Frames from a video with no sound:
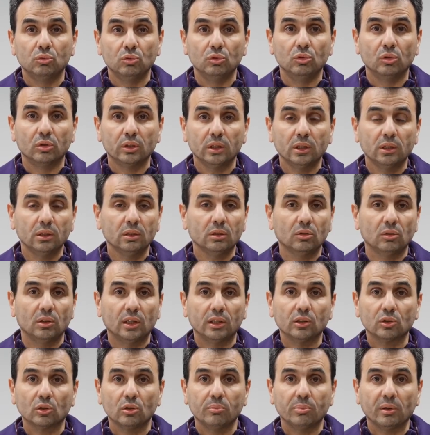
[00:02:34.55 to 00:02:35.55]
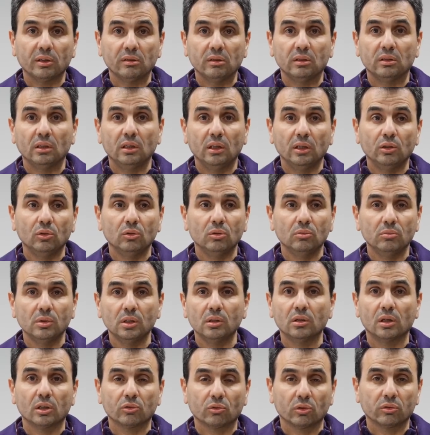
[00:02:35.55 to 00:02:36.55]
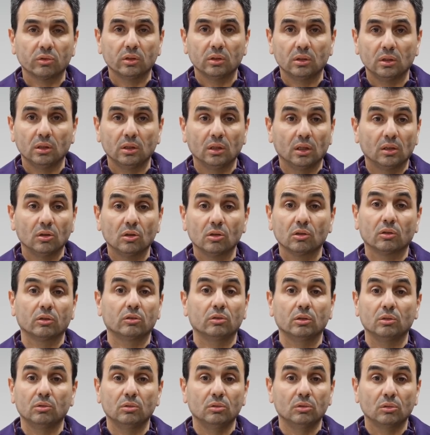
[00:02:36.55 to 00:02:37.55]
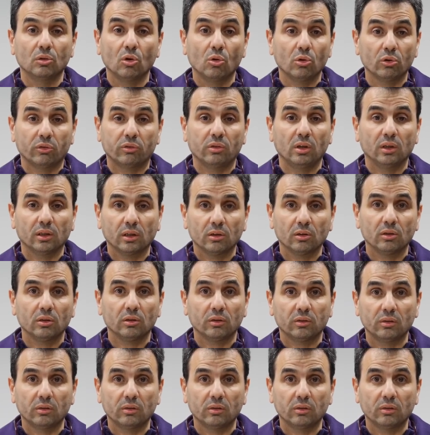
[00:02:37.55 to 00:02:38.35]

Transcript: donner, que l'entreprise était l'ennemi de la société, alors que c'est une grossière erreur,